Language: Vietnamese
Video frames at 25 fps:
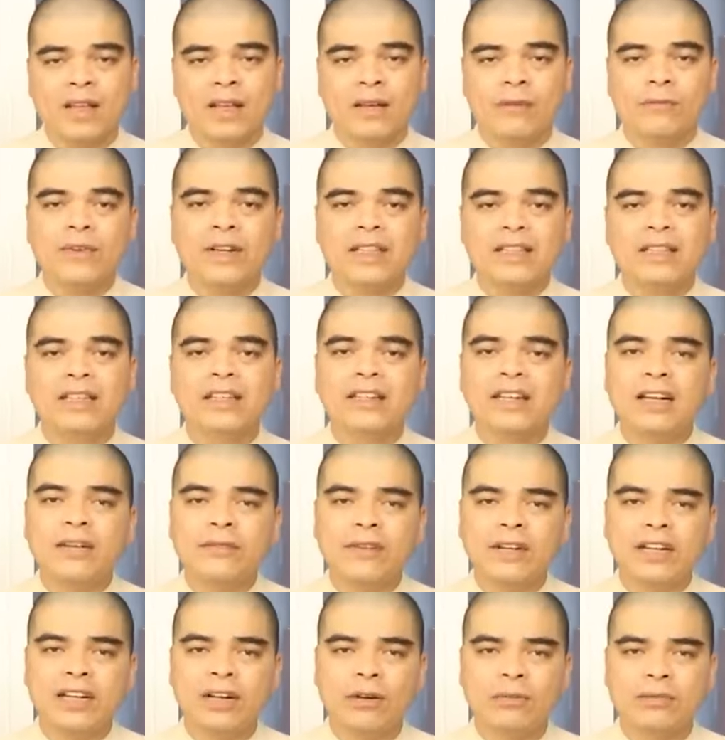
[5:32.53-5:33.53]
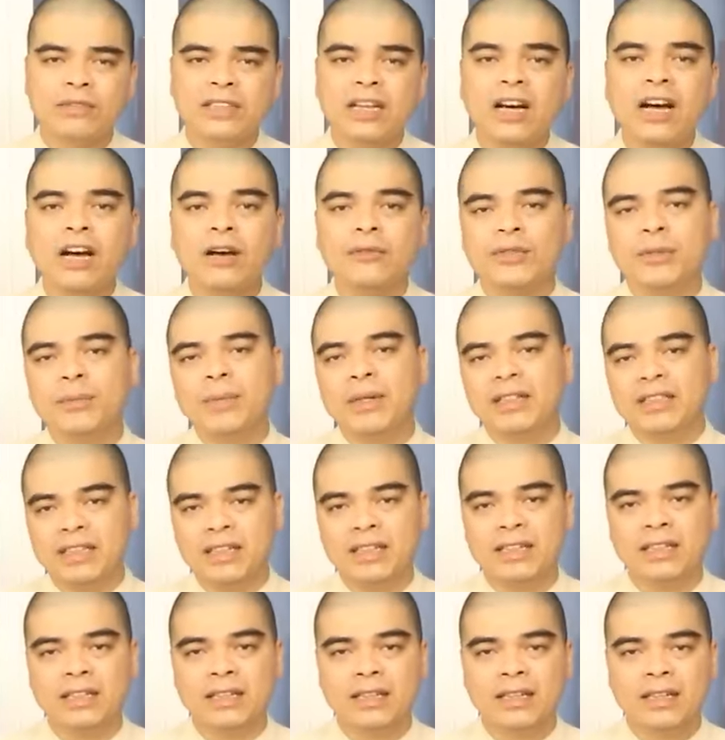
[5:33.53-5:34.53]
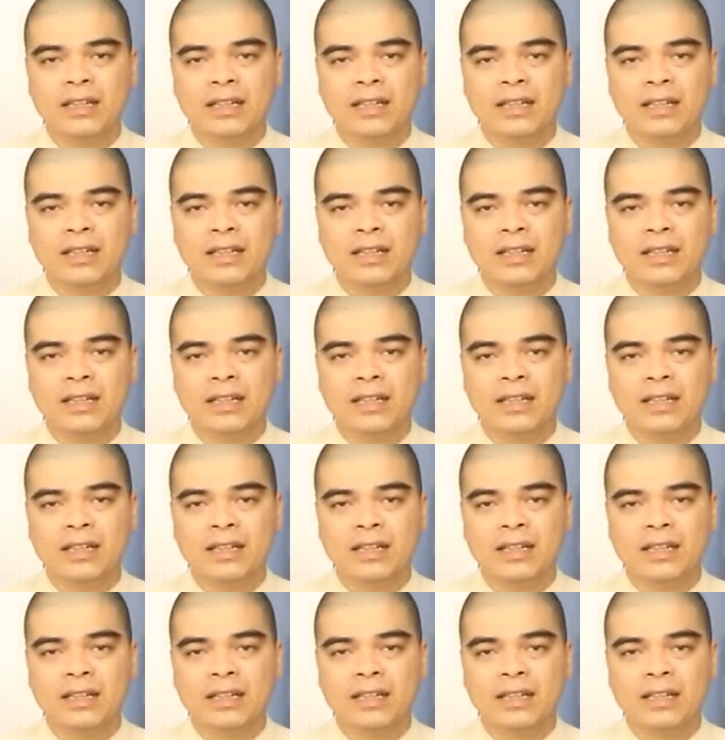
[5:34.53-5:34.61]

Vậy thì cây vạn lộc sẽ hợp với mệnh gì?